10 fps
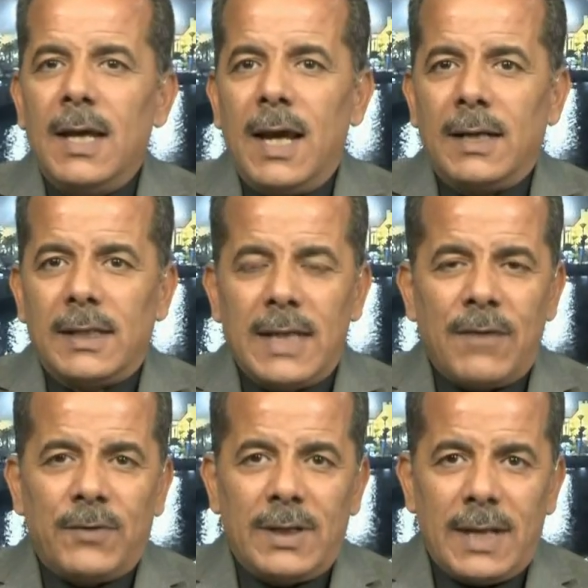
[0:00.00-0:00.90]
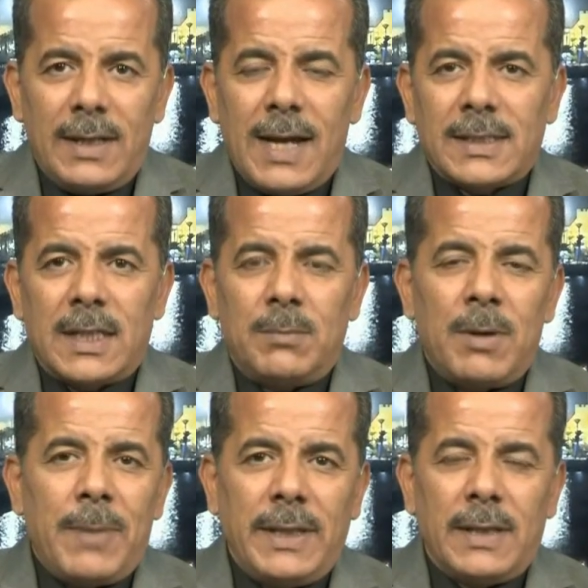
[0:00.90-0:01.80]
الخلاف الذي حصل ما
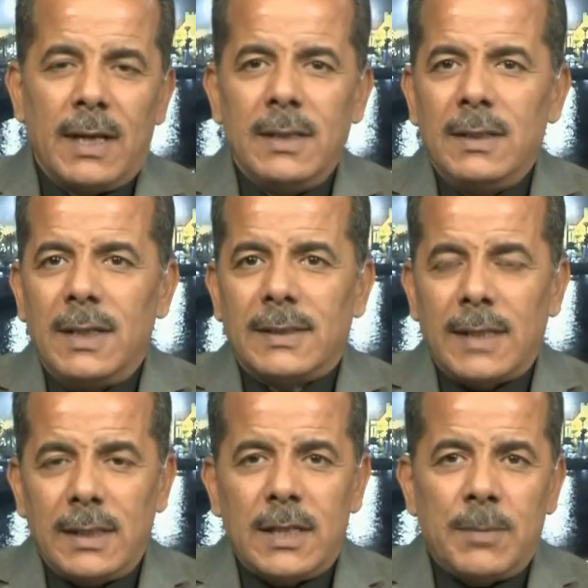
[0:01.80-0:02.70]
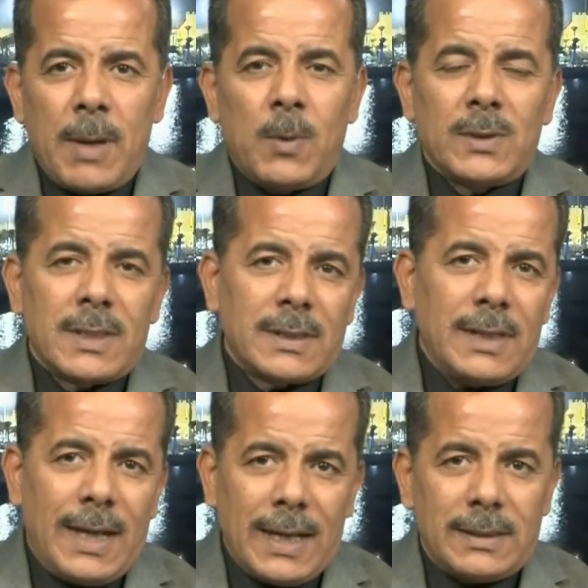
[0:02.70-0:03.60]
بين السيد دبيبه
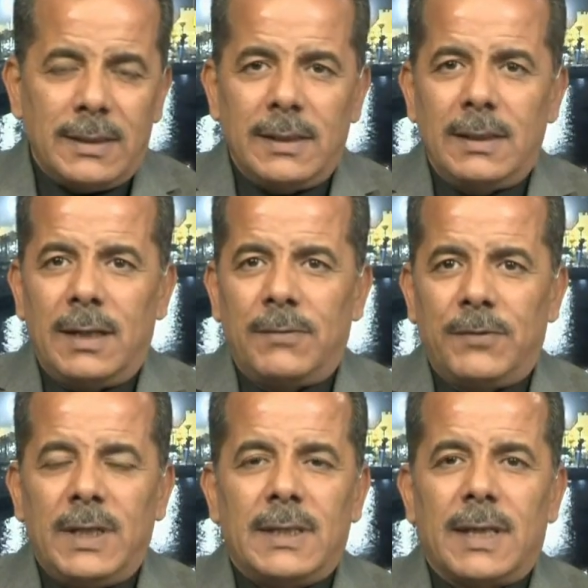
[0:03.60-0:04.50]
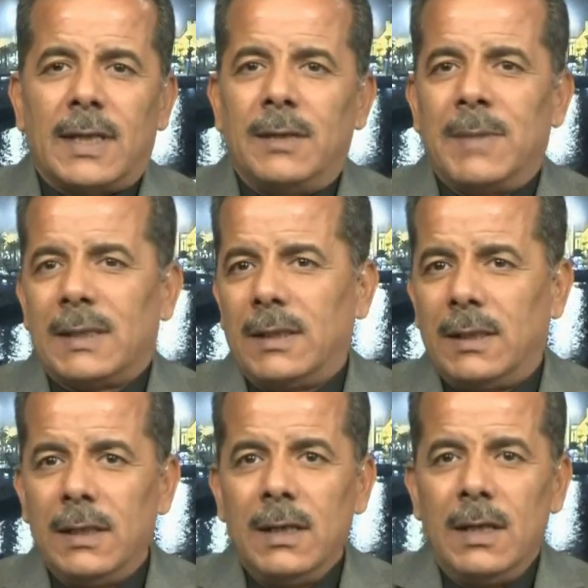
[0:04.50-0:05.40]
وتصريحاته آه، في احدى
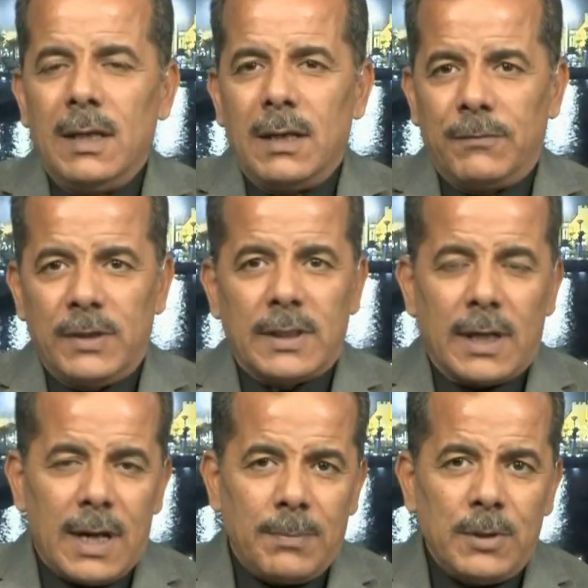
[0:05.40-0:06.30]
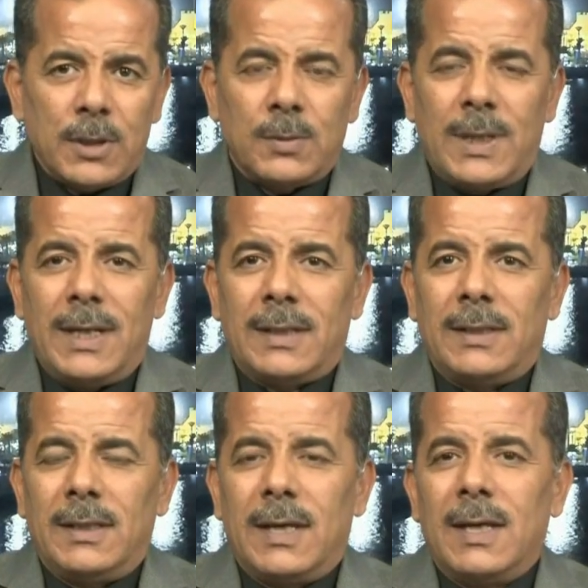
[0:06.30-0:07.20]
كلماته آه، في طرابلس
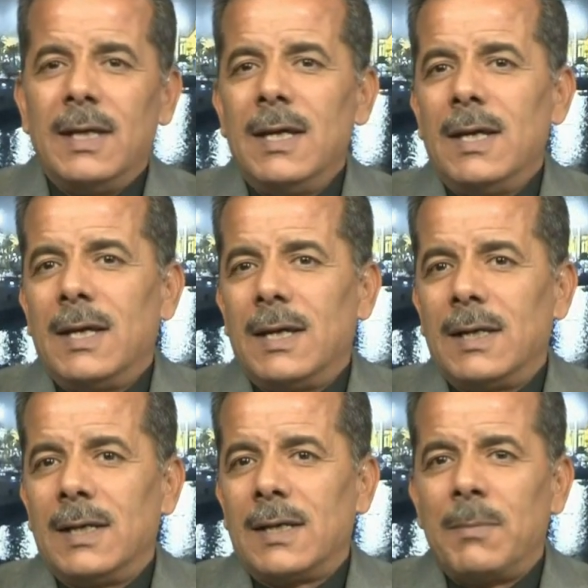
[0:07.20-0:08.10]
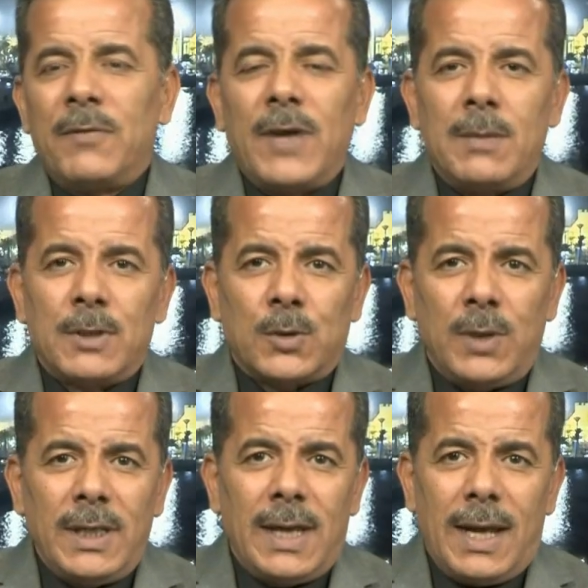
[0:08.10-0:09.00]
والتي رمى فيها
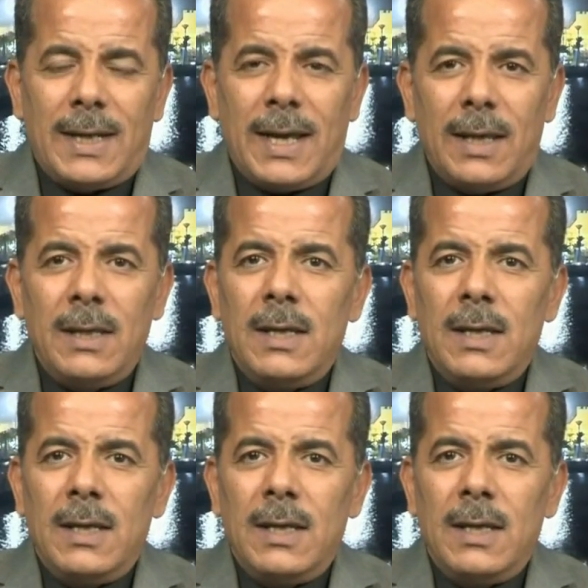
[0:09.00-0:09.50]
المسؤوليه على